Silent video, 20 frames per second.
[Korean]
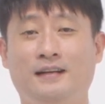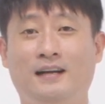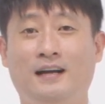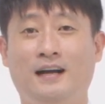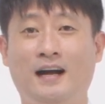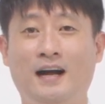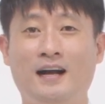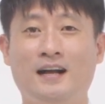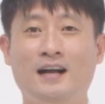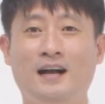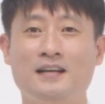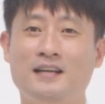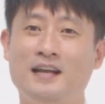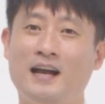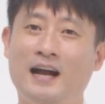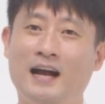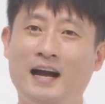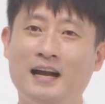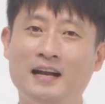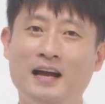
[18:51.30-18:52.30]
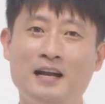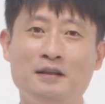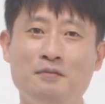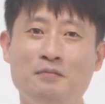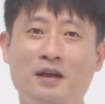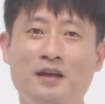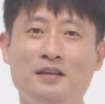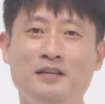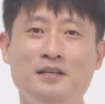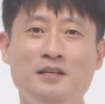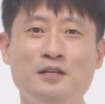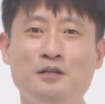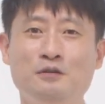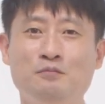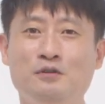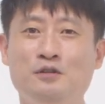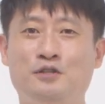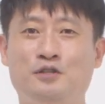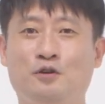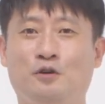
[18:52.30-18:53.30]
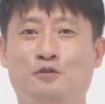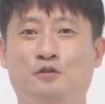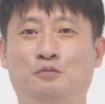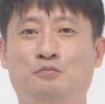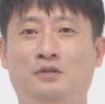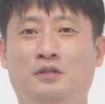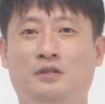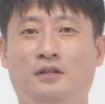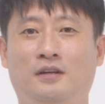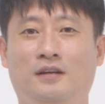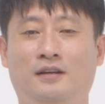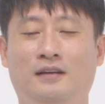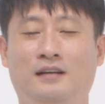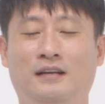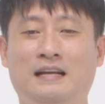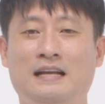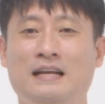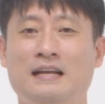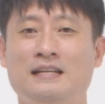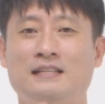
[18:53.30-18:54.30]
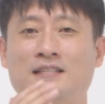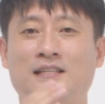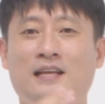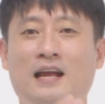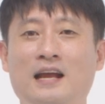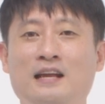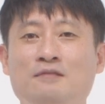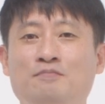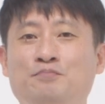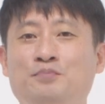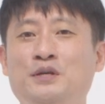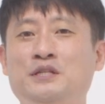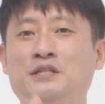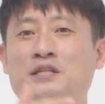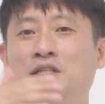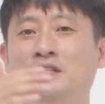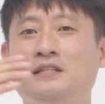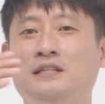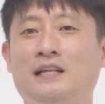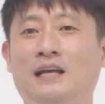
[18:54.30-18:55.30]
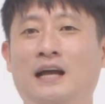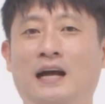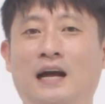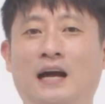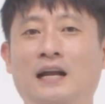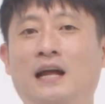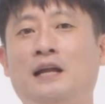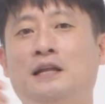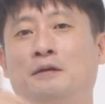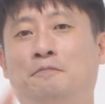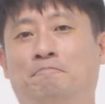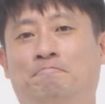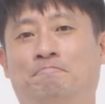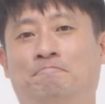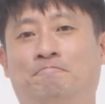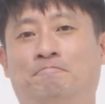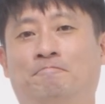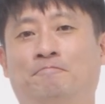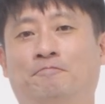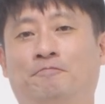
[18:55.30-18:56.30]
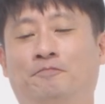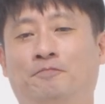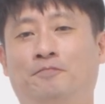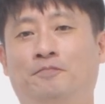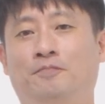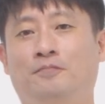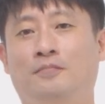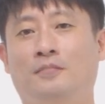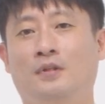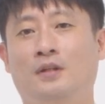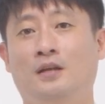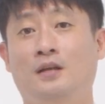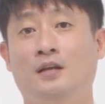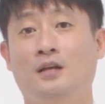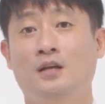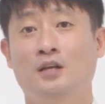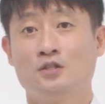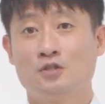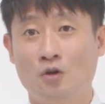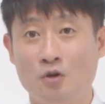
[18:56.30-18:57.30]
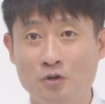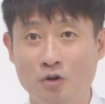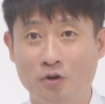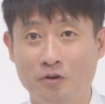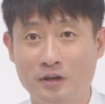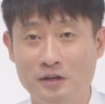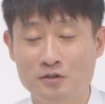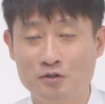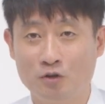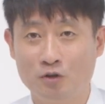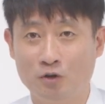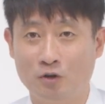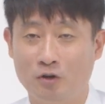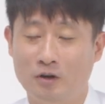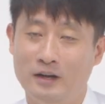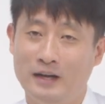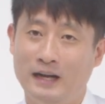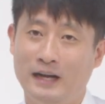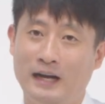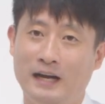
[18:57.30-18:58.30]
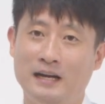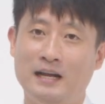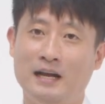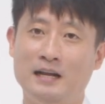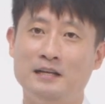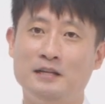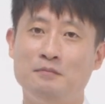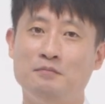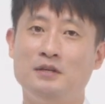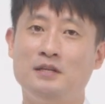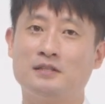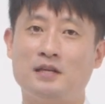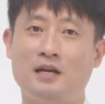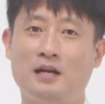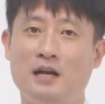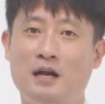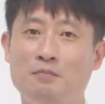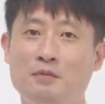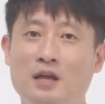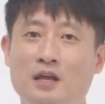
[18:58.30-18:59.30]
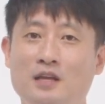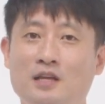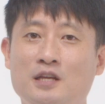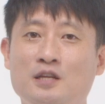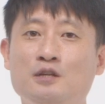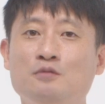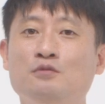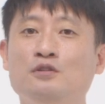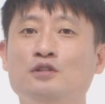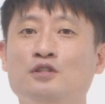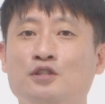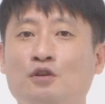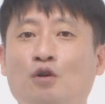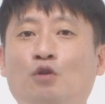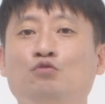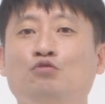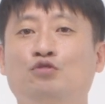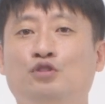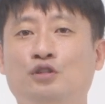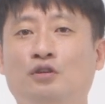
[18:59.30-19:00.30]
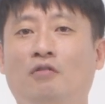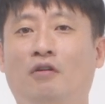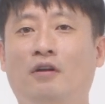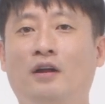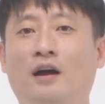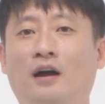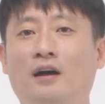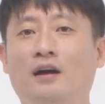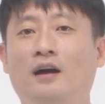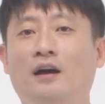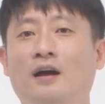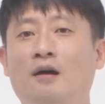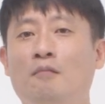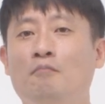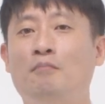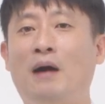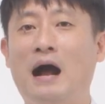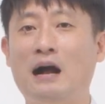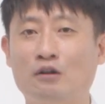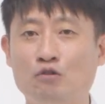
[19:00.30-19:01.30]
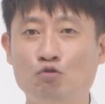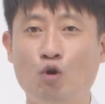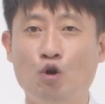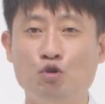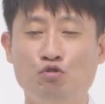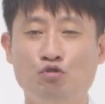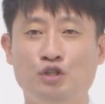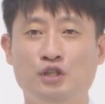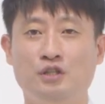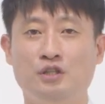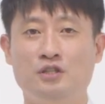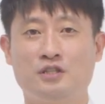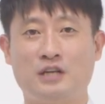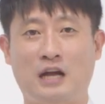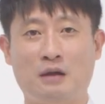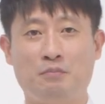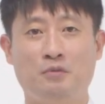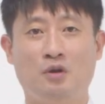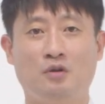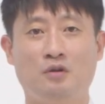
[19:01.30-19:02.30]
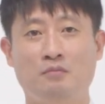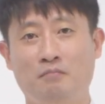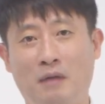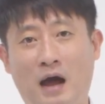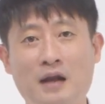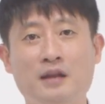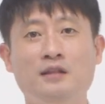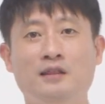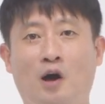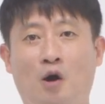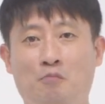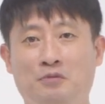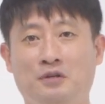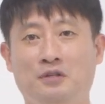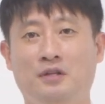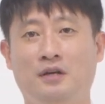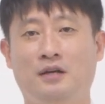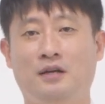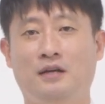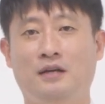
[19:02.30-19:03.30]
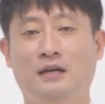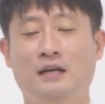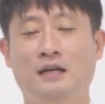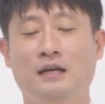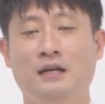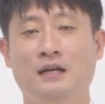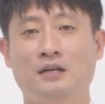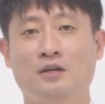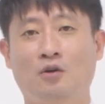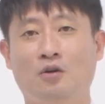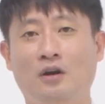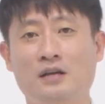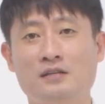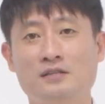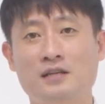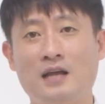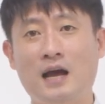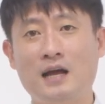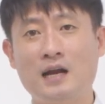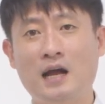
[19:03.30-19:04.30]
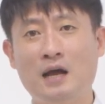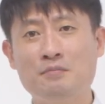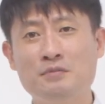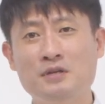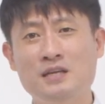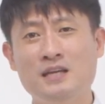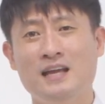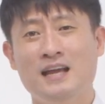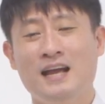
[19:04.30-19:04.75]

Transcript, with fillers: 하갈이 하나님의 이름을 지었습니다. 살피시는 하나님. 성경에서 하나님이 사람의 이름을 지어주시거나 바꾸어주시는 장면은 많이 나옵니다. 그러나 사람이